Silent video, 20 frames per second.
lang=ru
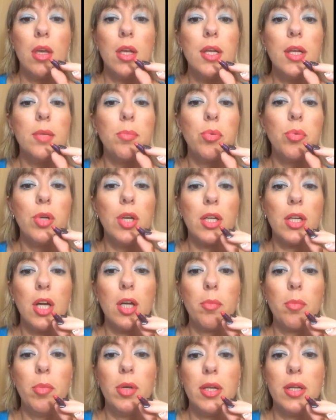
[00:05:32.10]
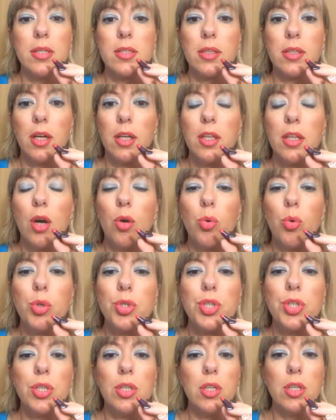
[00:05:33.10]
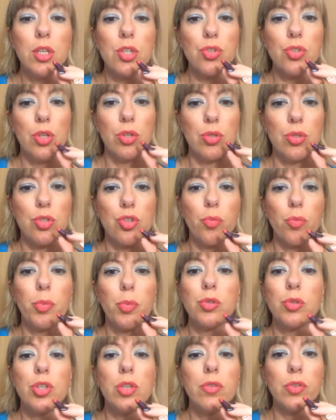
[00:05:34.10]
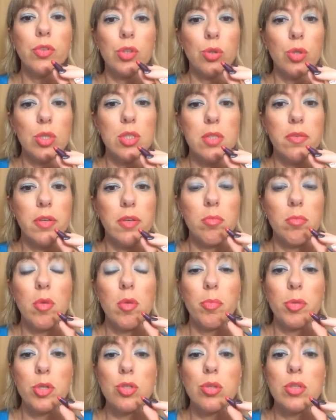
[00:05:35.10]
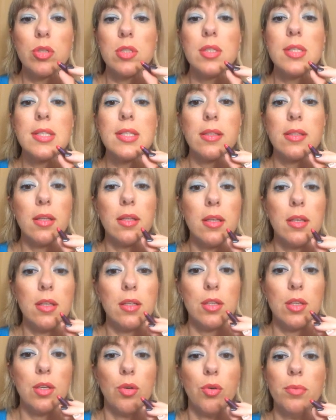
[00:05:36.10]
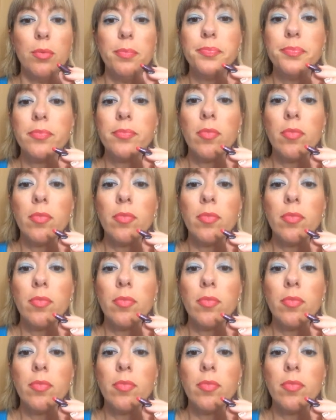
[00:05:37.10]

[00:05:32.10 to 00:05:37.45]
Или более как блеск. Она очень нежная, то есть, чтобы получить вот такой цвет, мне пришлось наслоить ее.